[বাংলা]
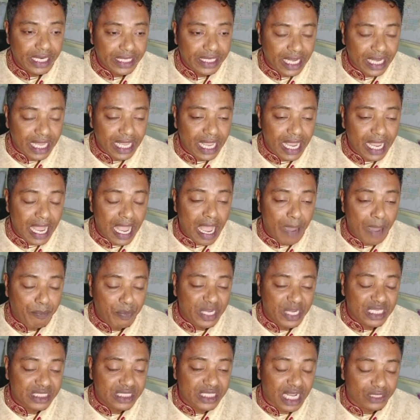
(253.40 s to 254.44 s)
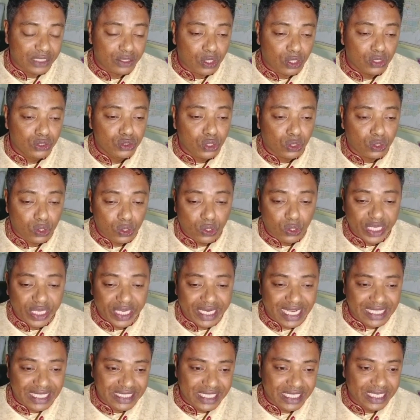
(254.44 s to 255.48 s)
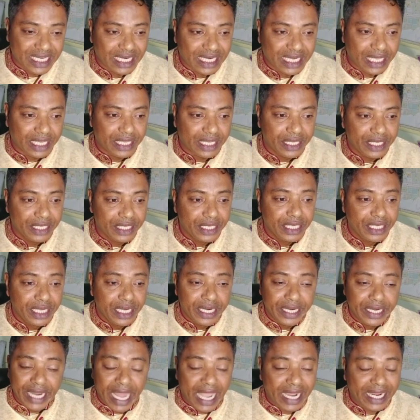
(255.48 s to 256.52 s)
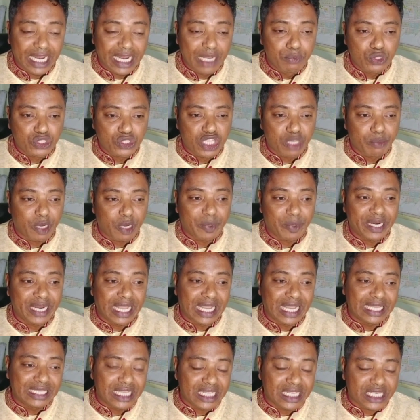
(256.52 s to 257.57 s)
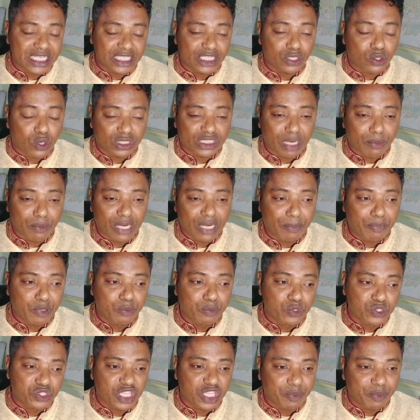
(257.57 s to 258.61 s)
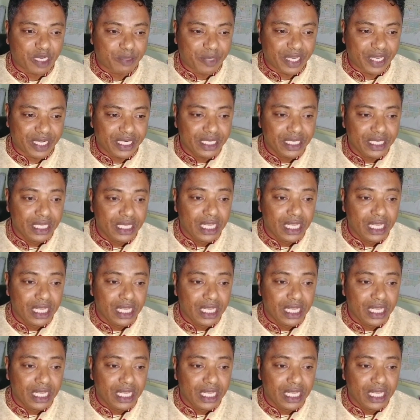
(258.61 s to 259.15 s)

এটা আপনি সাধারণ জনগণের কাছে গেলে না গেলে বুঝতে পারবেন না এদের সাথে কথা বলে আপনি বুঝতে পারবেন